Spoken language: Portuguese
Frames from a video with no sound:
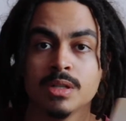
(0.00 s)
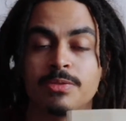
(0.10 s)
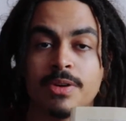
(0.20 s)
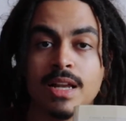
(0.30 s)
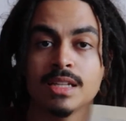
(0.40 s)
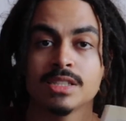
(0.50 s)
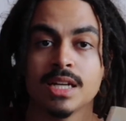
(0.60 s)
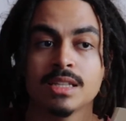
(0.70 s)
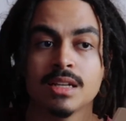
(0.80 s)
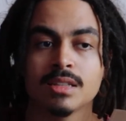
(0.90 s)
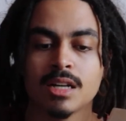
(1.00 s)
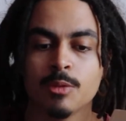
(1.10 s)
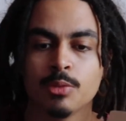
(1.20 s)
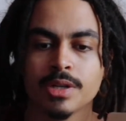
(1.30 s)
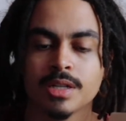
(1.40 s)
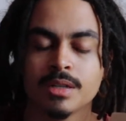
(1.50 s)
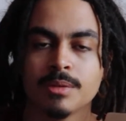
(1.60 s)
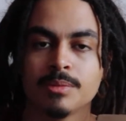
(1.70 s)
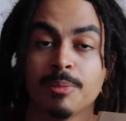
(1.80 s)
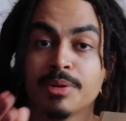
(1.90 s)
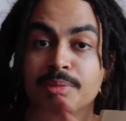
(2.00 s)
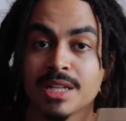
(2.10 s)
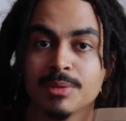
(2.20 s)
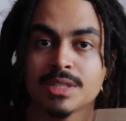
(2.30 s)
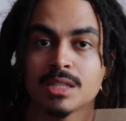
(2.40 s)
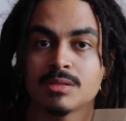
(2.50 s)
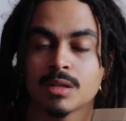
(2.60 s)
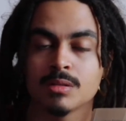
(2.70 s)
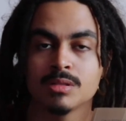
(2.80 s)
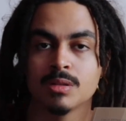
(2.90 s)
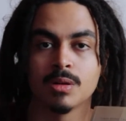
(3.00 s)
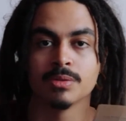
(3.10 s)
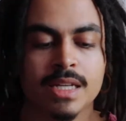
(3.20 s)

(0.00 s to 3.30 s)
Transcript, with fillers: que fala já da, da capoeira da primeira metade do século XIX.